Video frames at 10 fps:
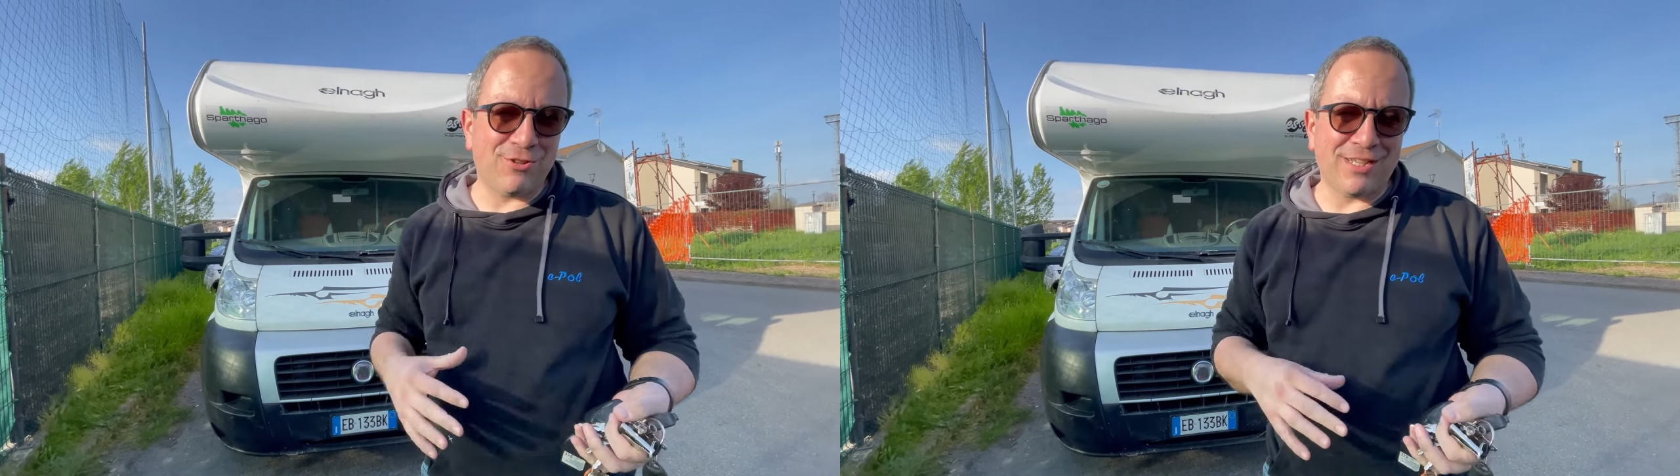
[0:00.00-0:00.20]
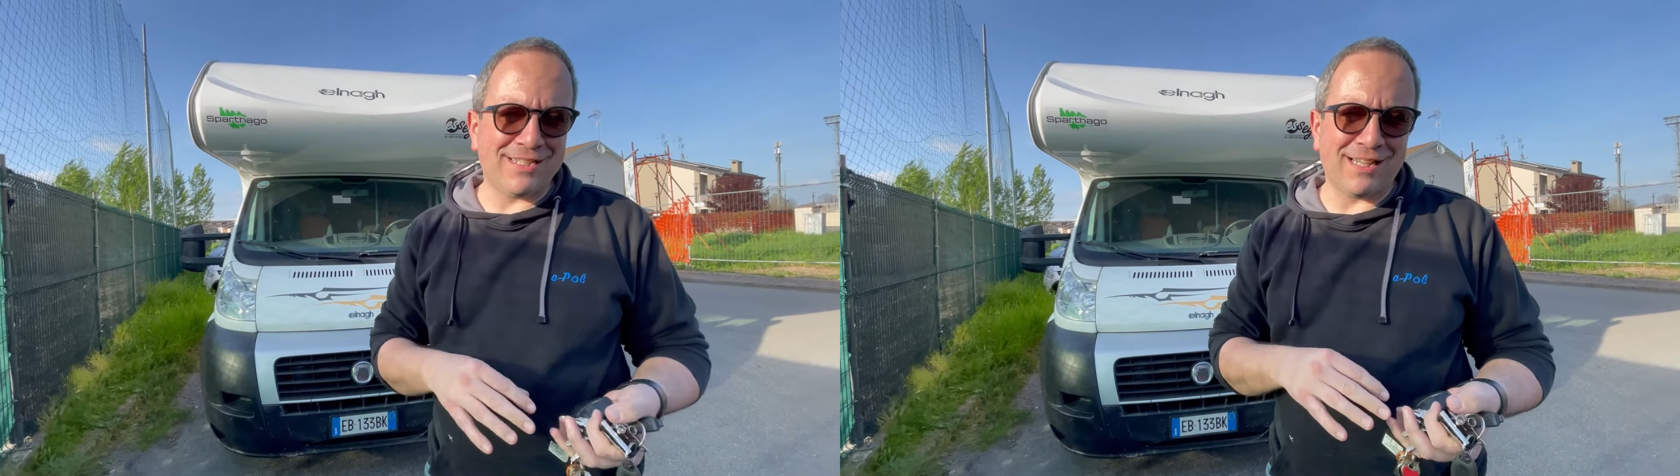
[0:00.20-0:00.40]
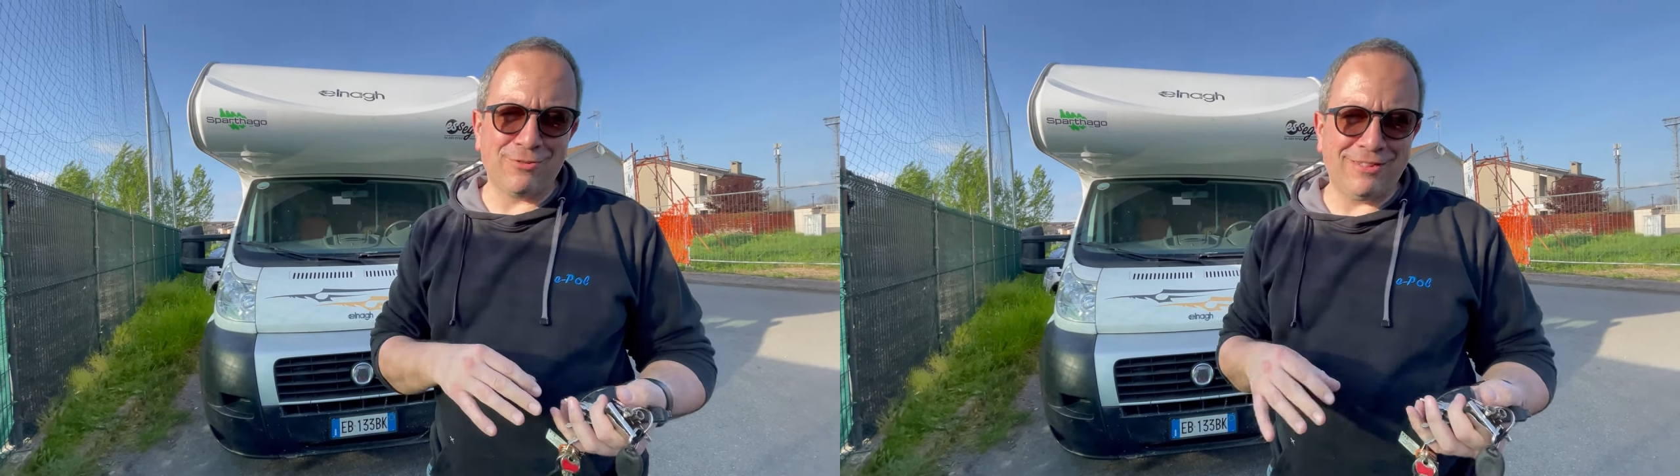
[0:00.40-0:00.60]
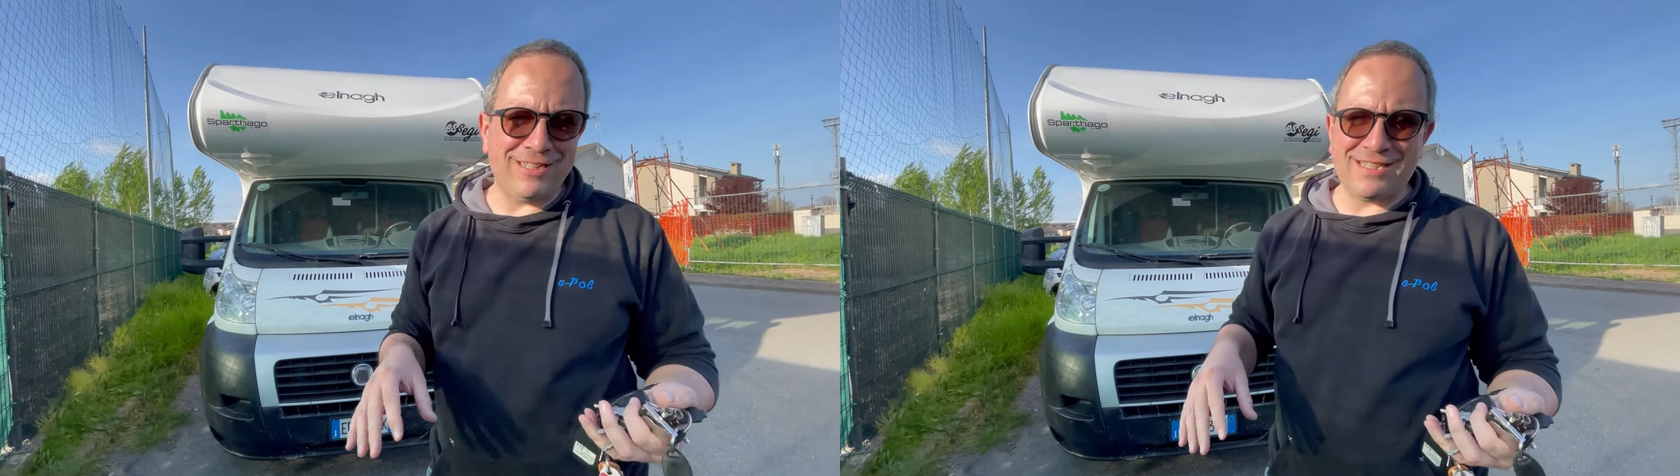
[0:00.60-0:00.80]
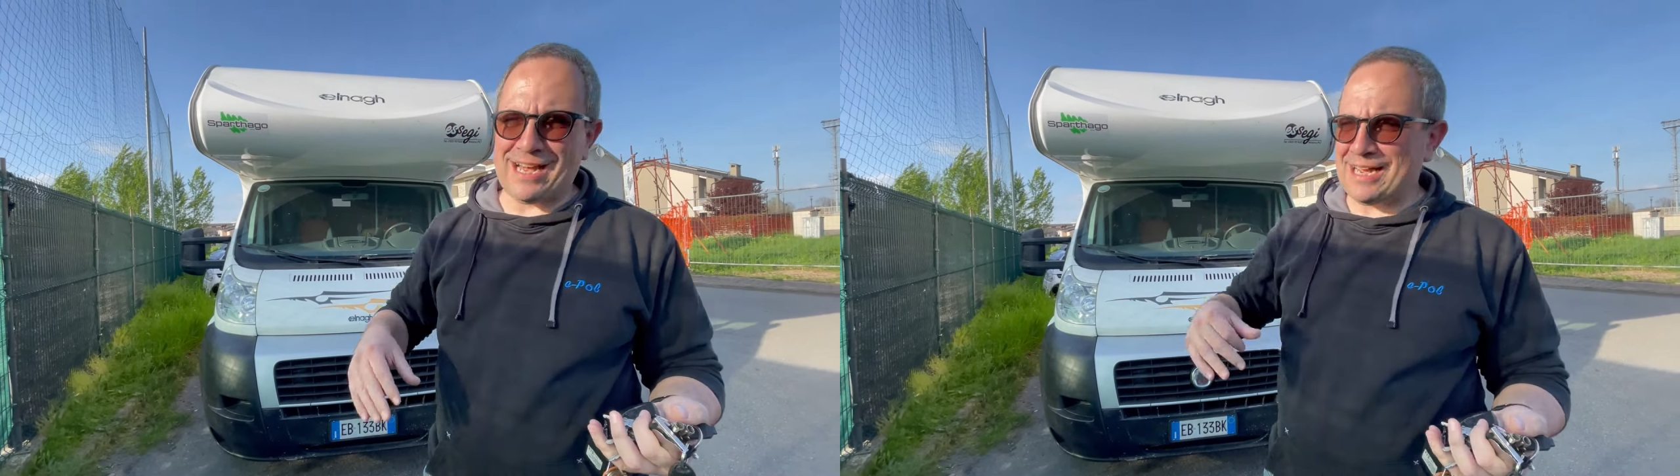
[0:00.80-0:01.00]
c'è stato il
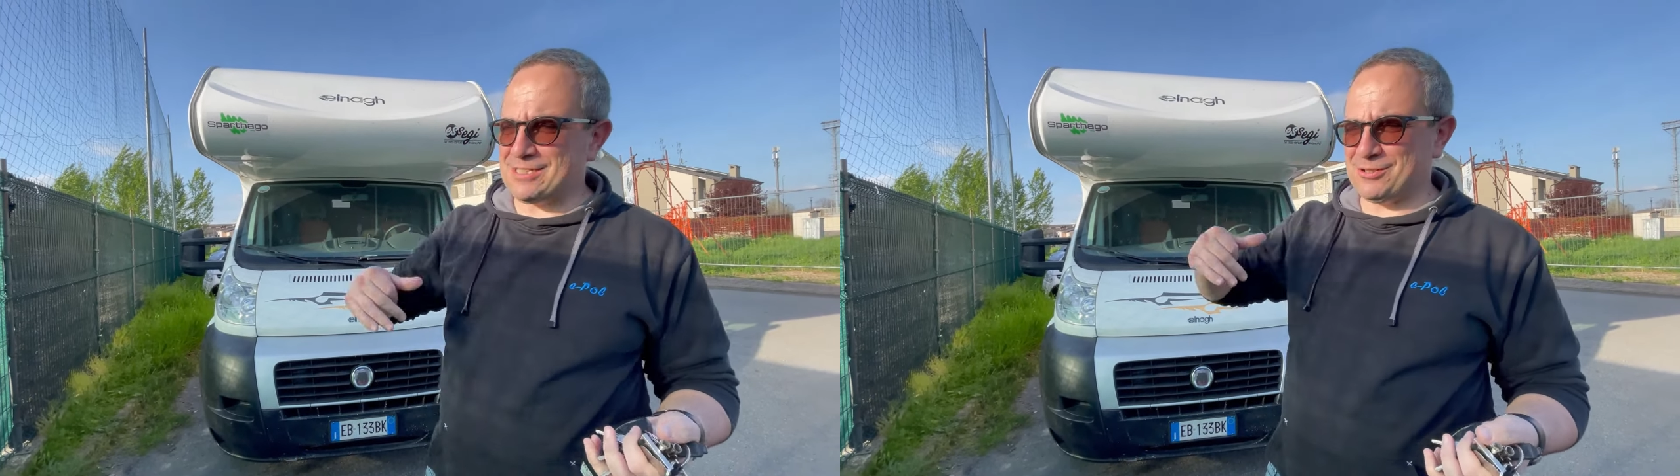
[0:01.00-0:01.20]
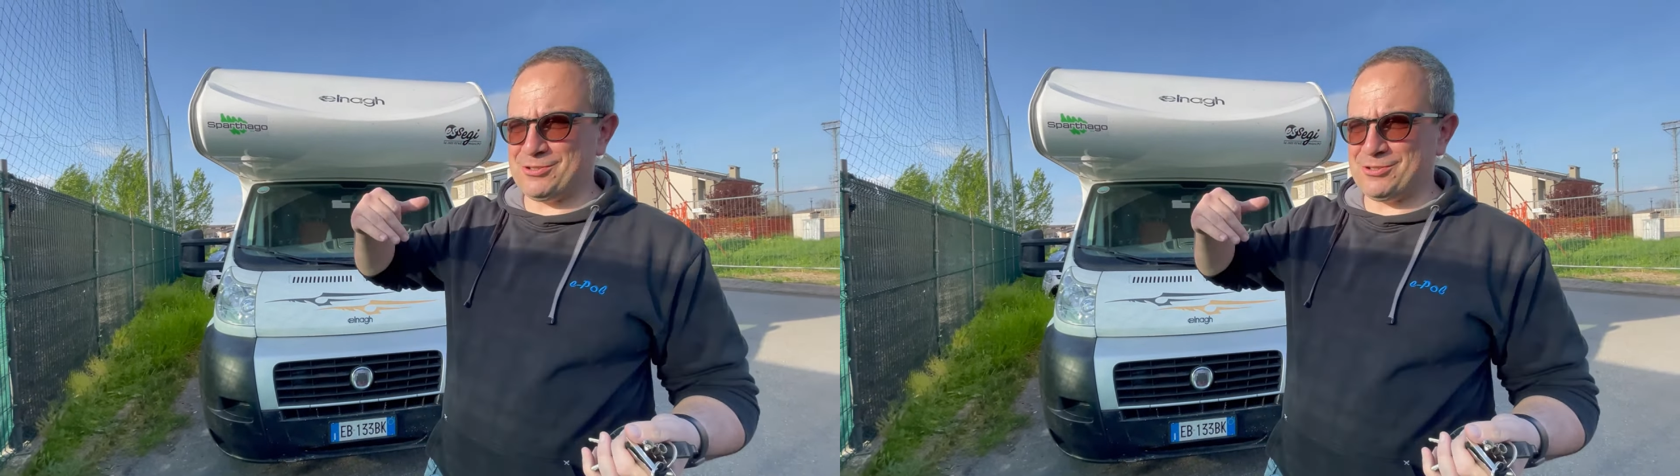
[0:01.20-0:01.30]
disastro